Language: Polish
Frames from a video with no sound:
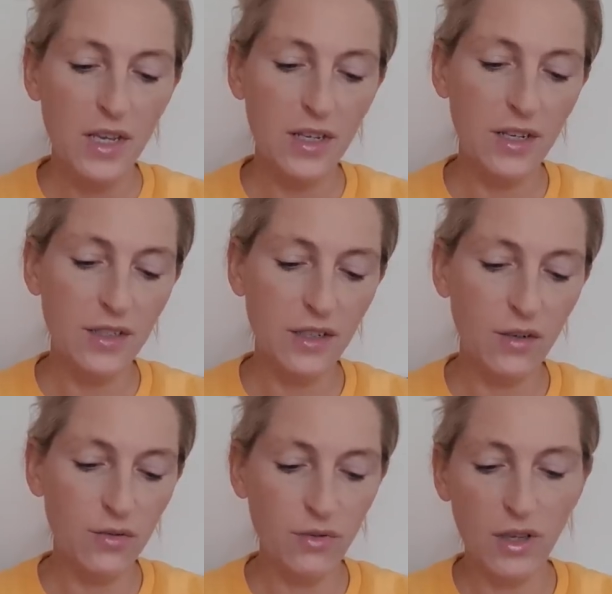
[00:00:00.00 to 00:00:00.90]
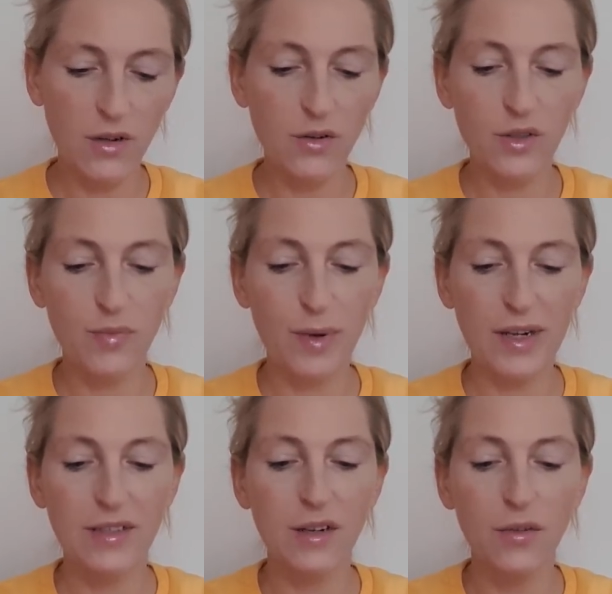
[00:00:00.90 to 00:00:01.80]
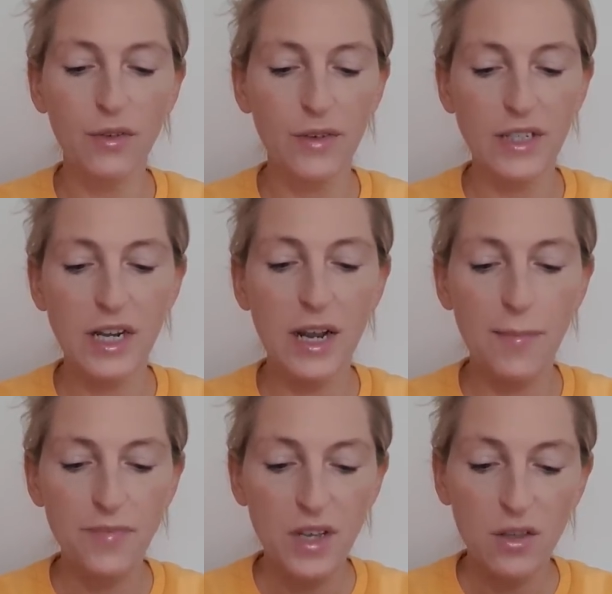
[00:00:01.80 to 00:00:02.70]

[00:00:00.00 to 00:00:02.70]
ja nie chcę go tutaj rozparcelowywać, ale